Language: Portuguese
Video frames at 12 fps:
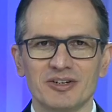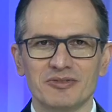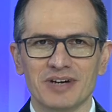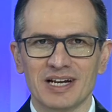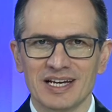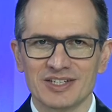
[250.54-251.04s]

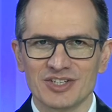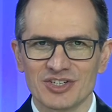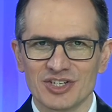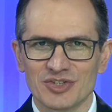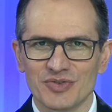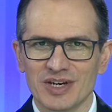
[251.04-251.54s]
Valente, a
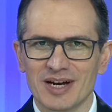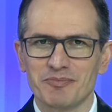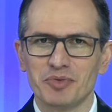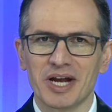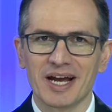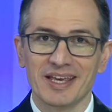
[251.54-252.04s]
gente fica
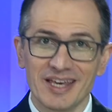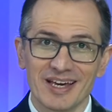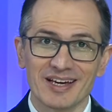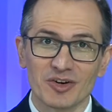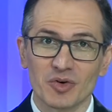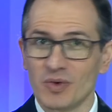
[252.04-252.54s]
por aqui
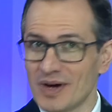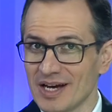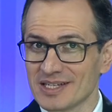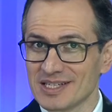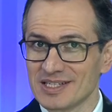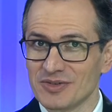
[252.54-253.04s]
com
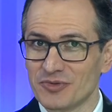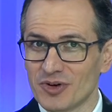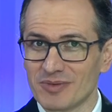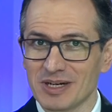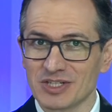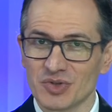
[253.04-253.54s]
essas
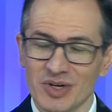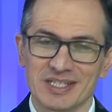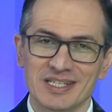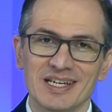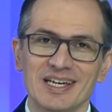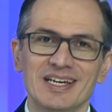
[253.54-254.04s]

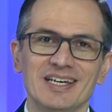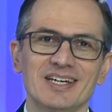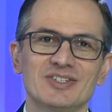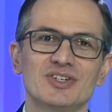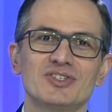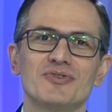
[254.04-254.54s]
informações e a
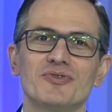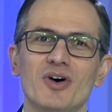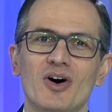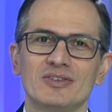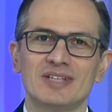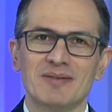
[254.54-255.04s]
gente
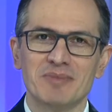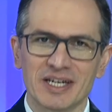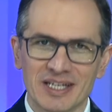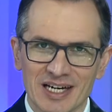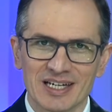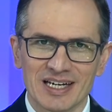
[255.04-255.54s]
volta
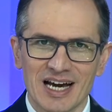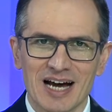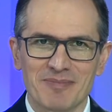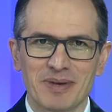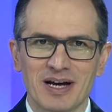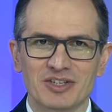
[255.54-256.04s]
amanhã a
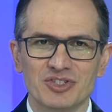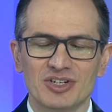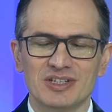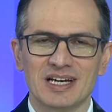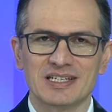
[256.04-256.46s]
partir das